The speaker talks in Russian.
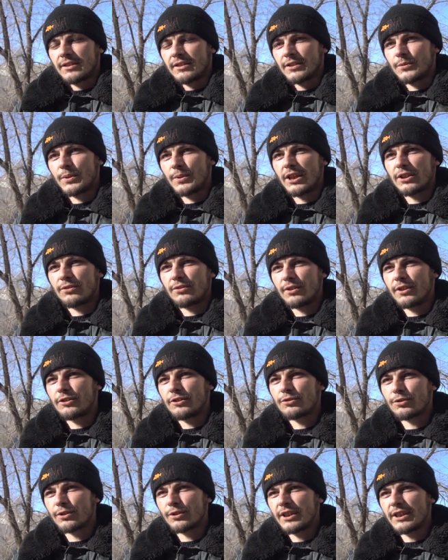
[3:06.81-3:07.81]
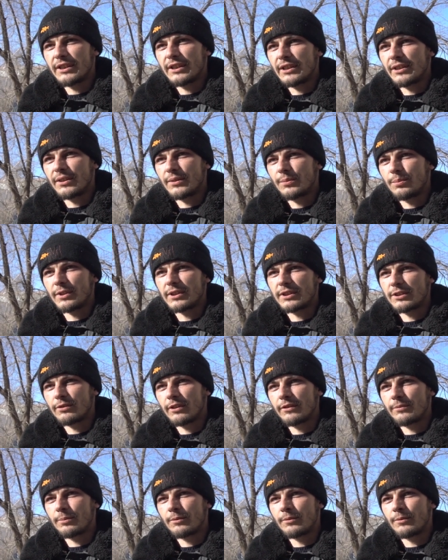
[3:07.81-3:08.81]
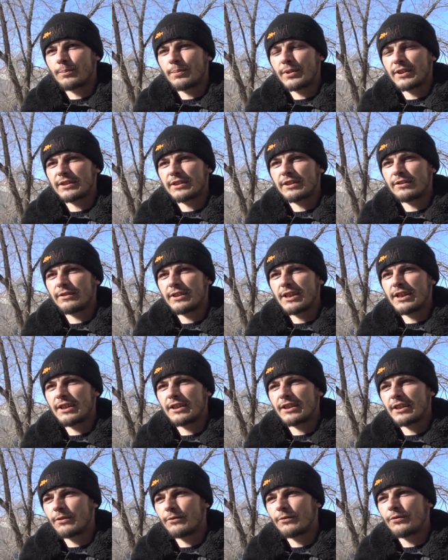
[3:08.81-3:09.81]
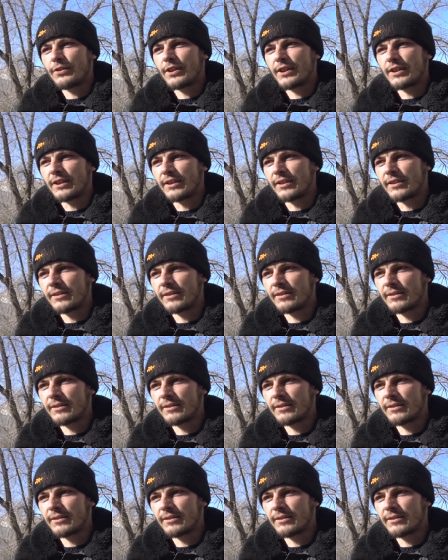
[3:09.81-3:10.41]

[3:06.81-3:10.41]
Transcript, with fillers: спрашивали, что надо, поставляли нам фены.